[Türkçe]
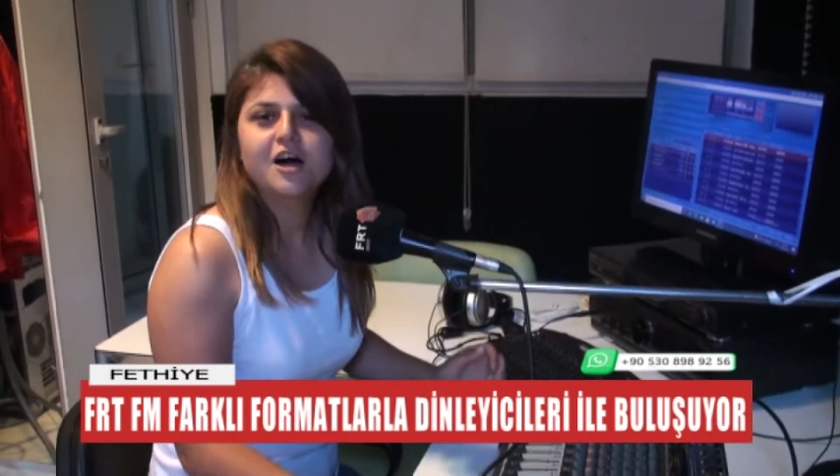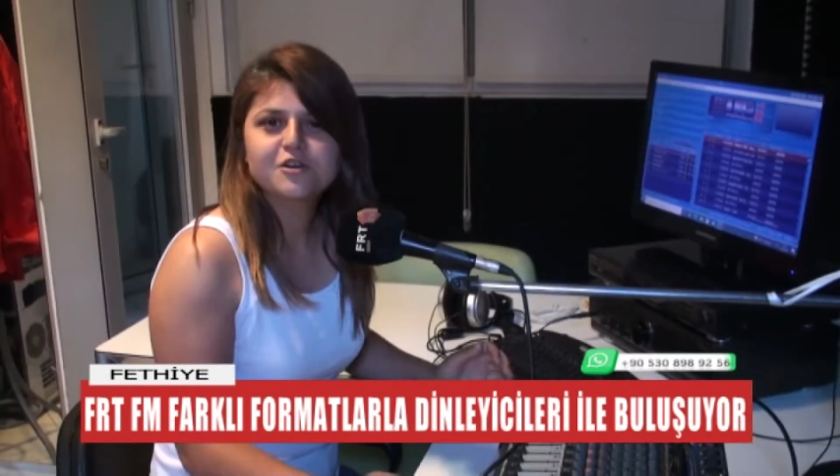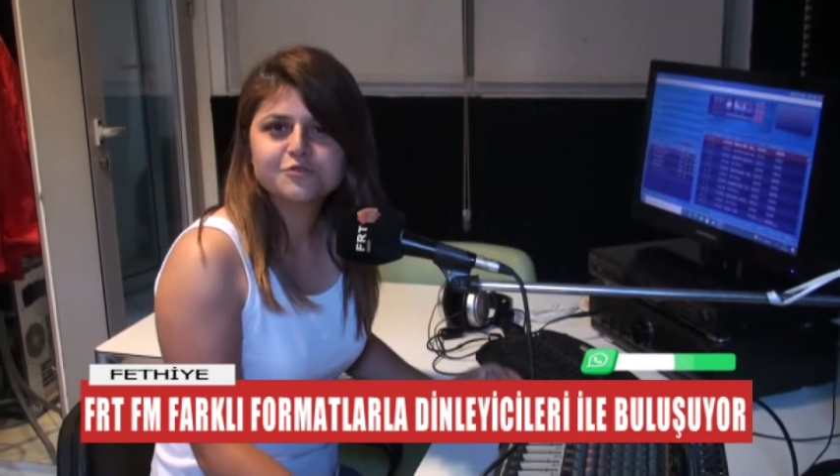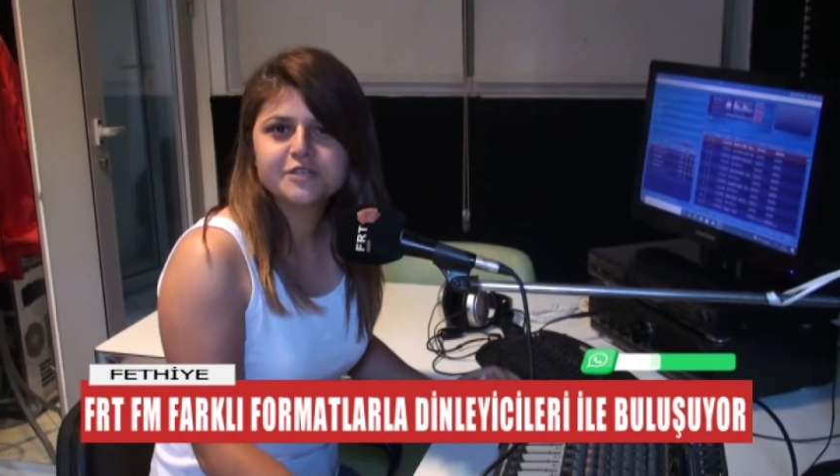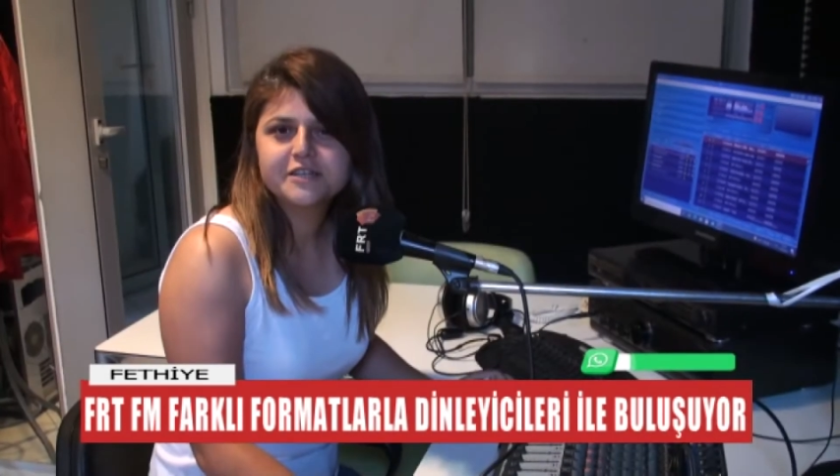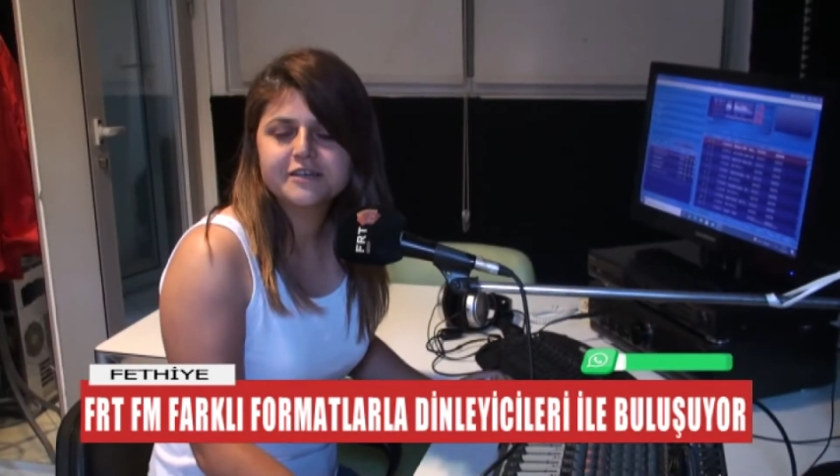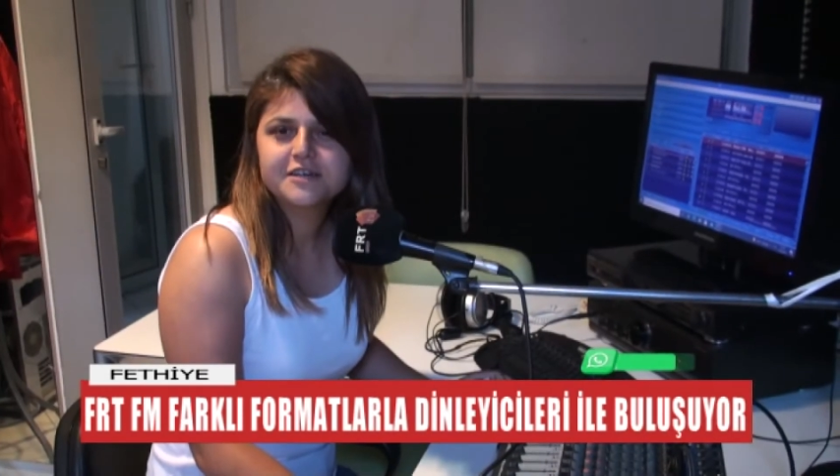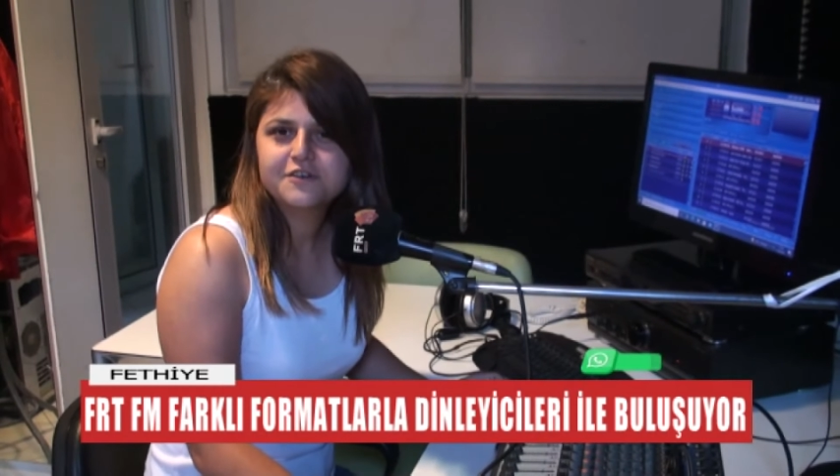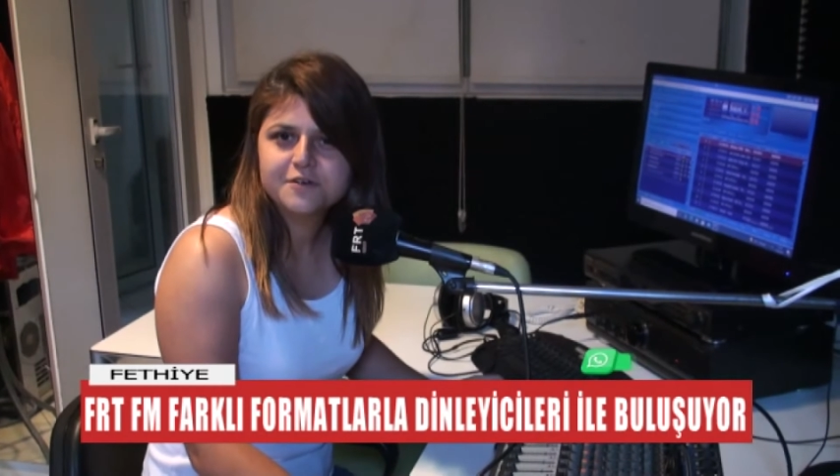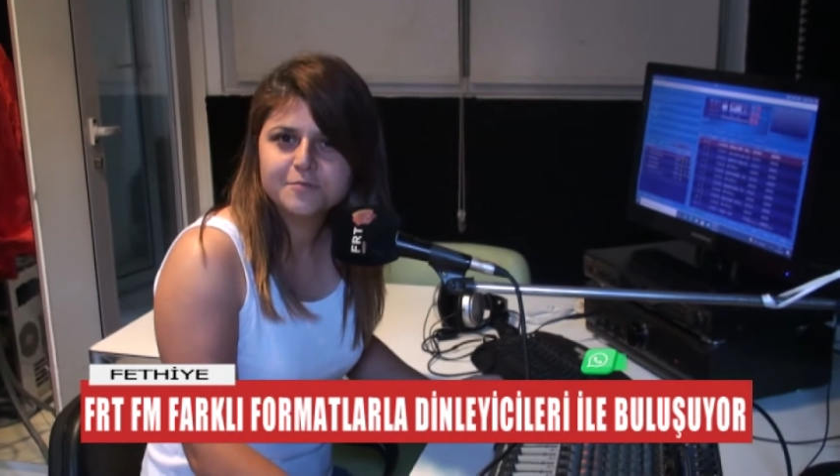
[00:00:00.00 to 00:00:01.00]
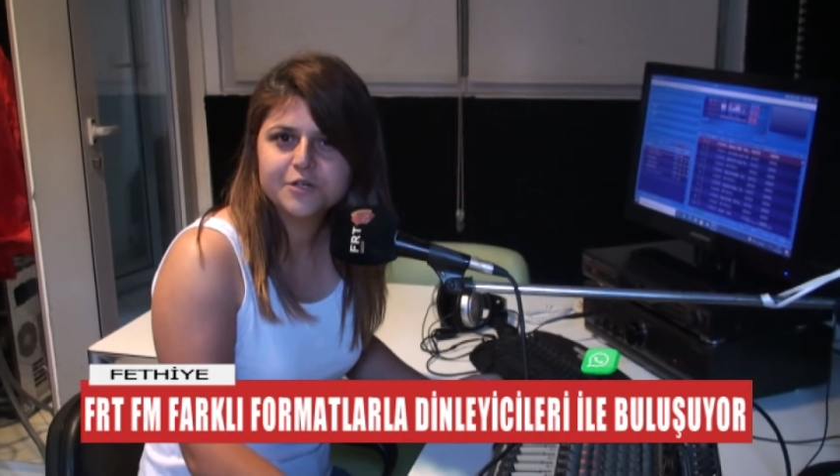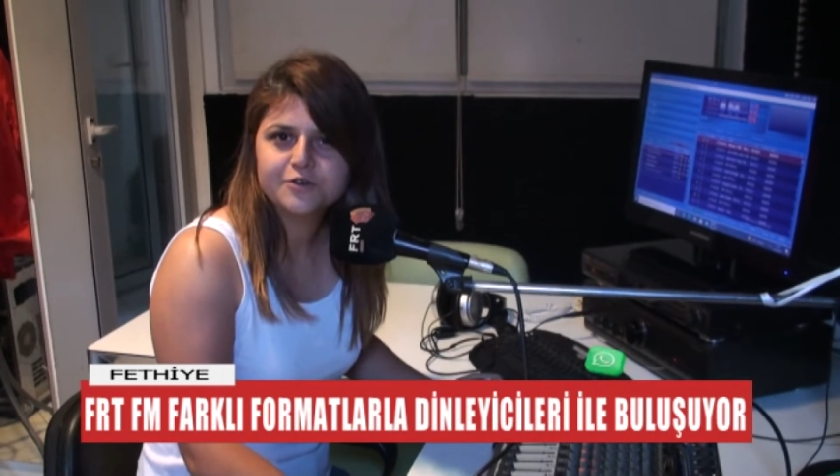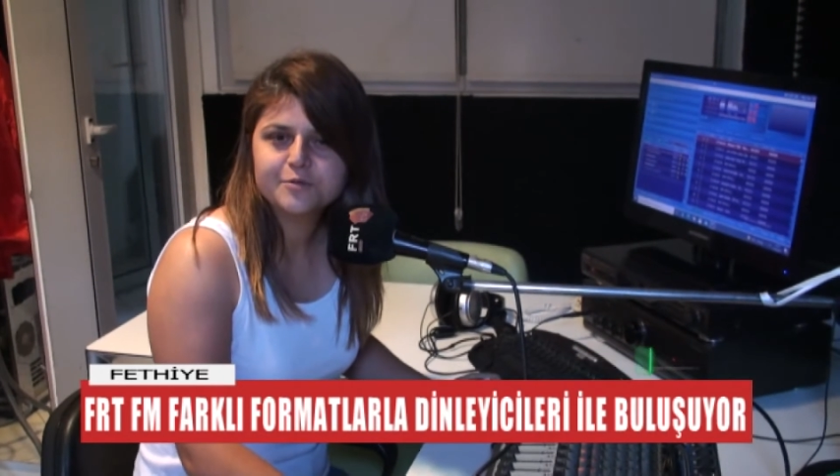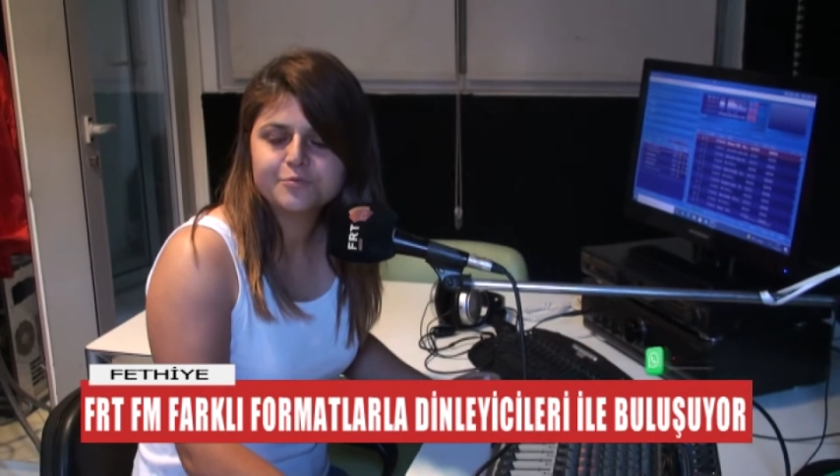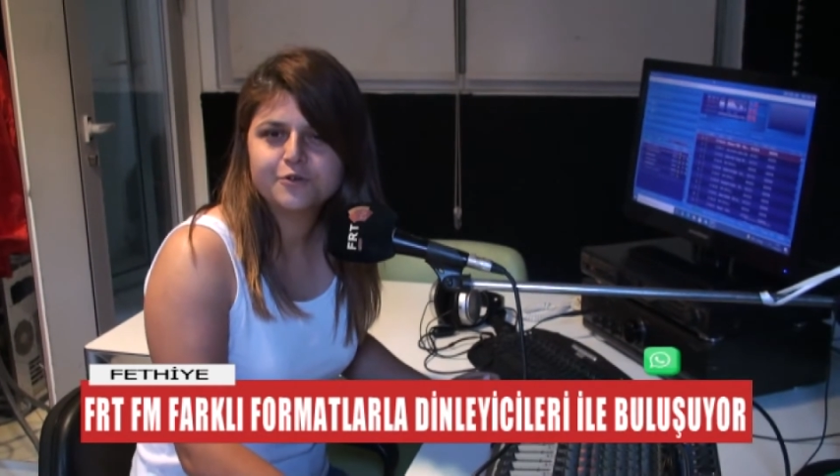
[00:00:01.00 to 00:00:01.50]
Arzu ile Kafama
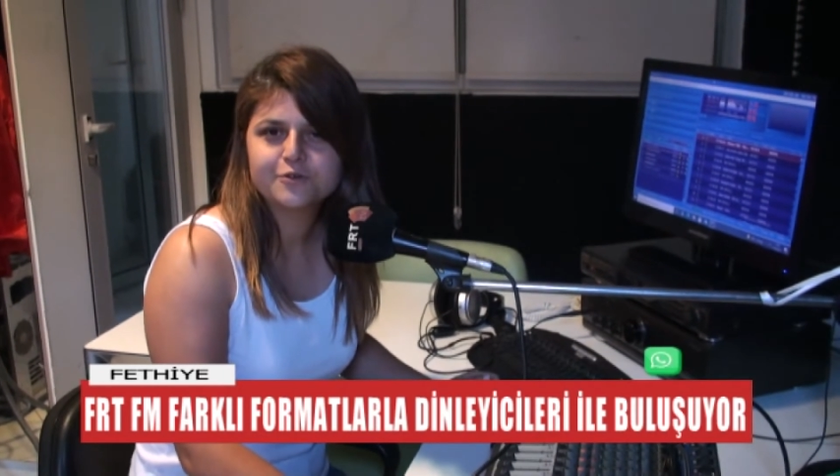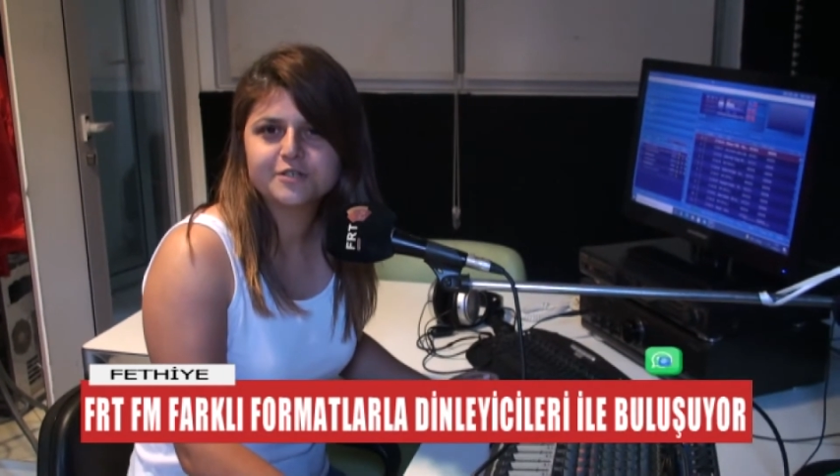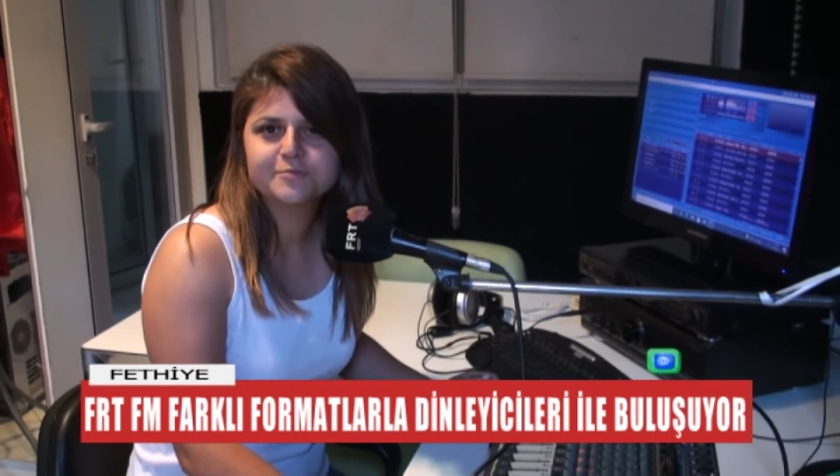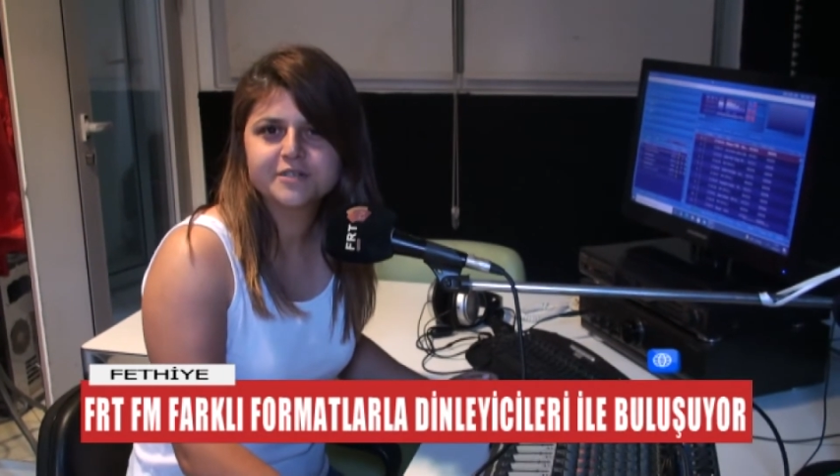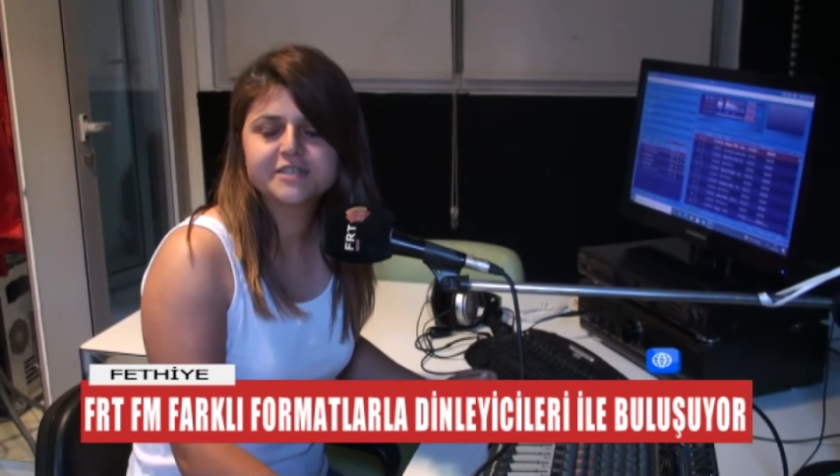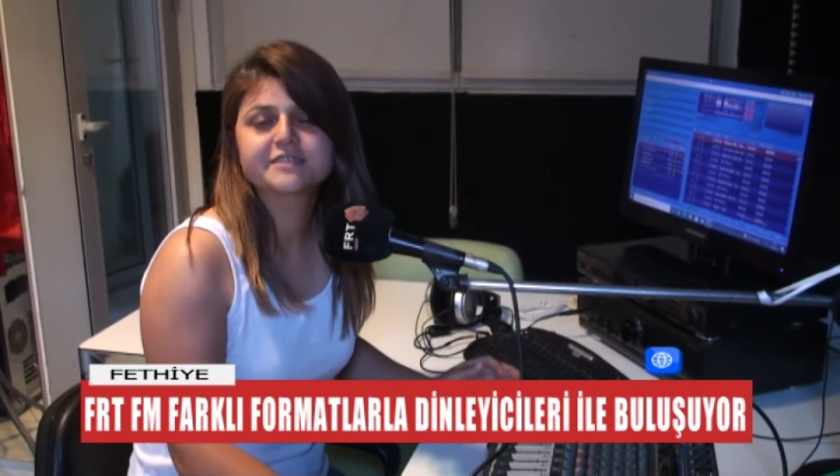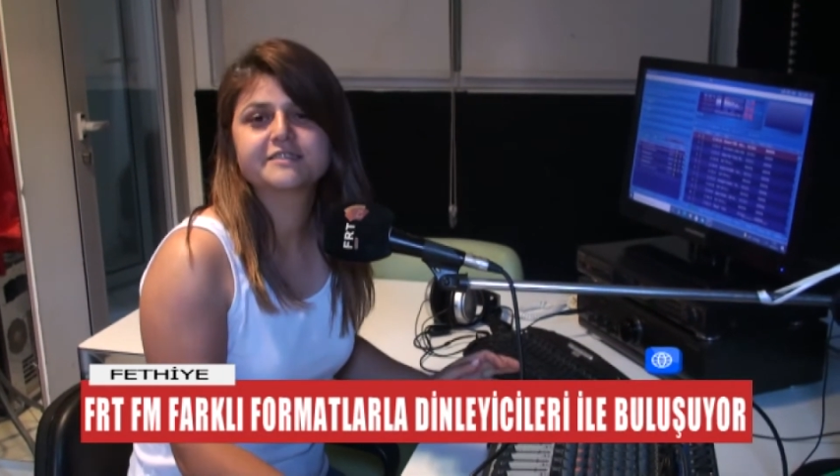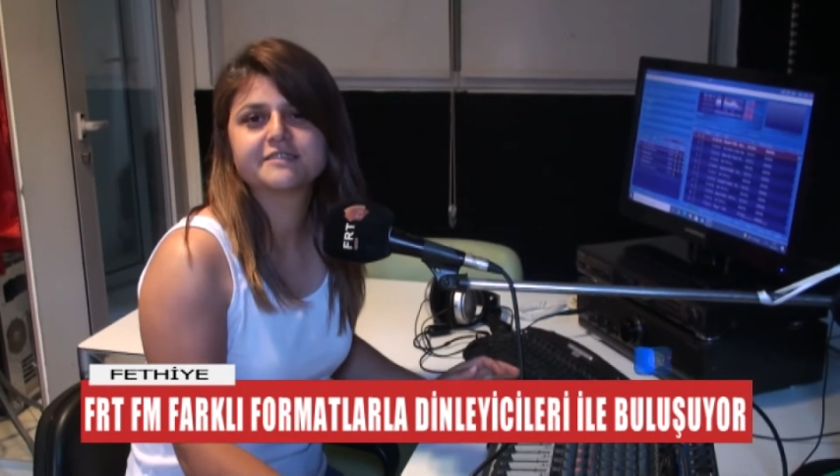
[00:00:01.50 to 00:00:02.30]
Göre programı